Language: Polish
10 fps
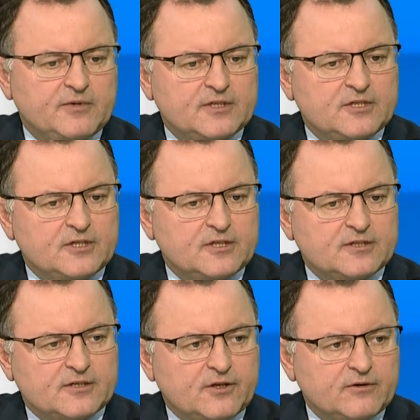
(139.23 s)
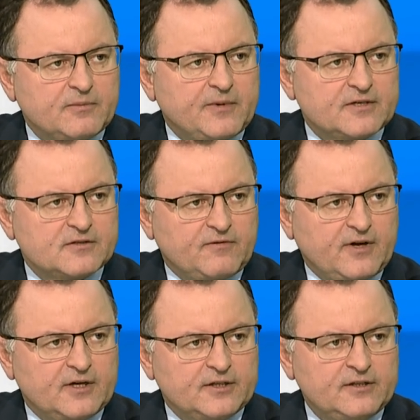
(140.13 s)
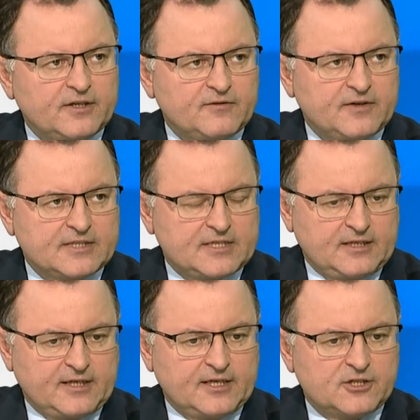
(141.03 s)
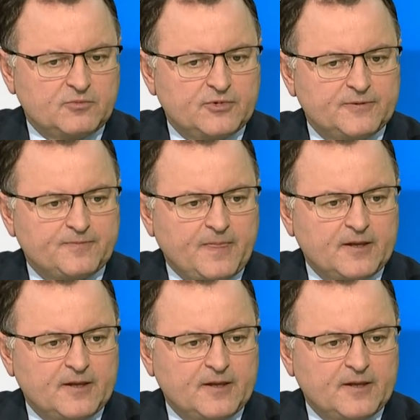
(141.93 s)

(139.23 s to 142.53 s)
będzie ze strony państwa interwencja, taka żeby